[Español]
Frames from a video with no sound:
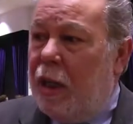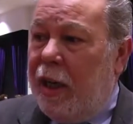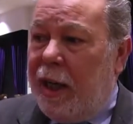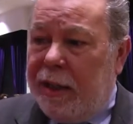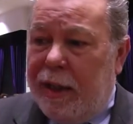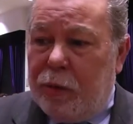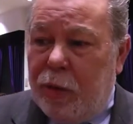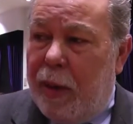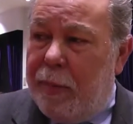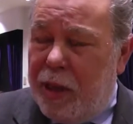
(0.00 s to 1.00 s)
las
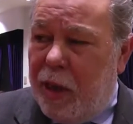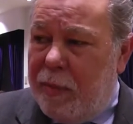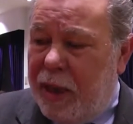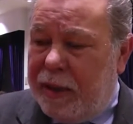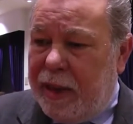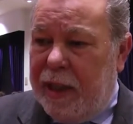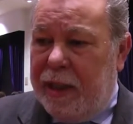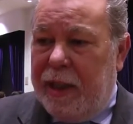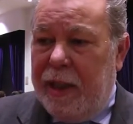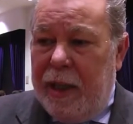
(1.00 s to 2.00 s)
cláusulas
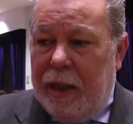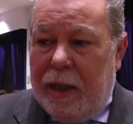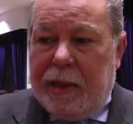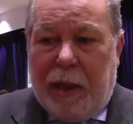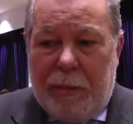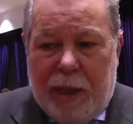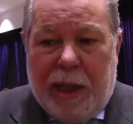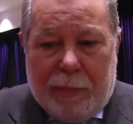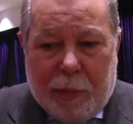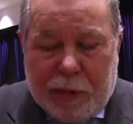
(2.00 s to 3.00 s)
medioambientales y también
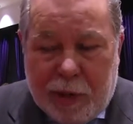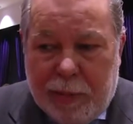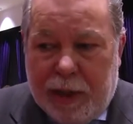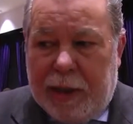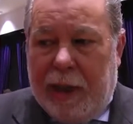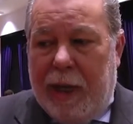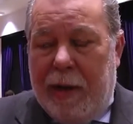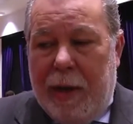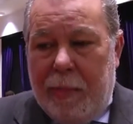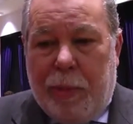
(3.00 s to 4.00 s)
la posibilidad
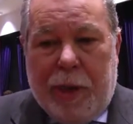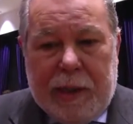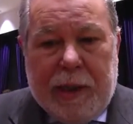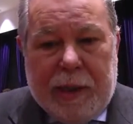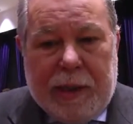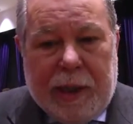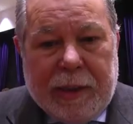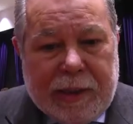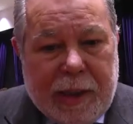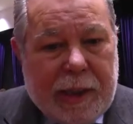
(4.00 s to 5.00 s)
pues, de,
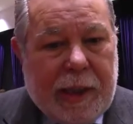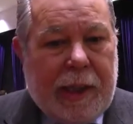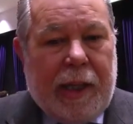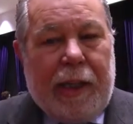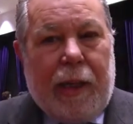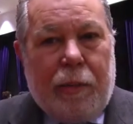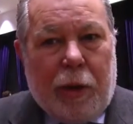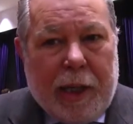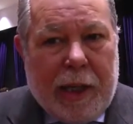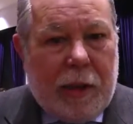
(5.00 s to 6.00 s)
incidir en el
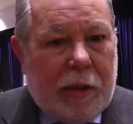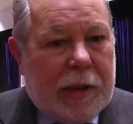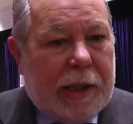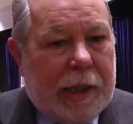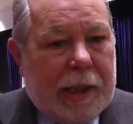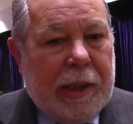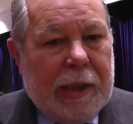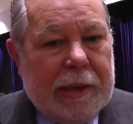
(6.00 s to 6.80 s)
modelo de,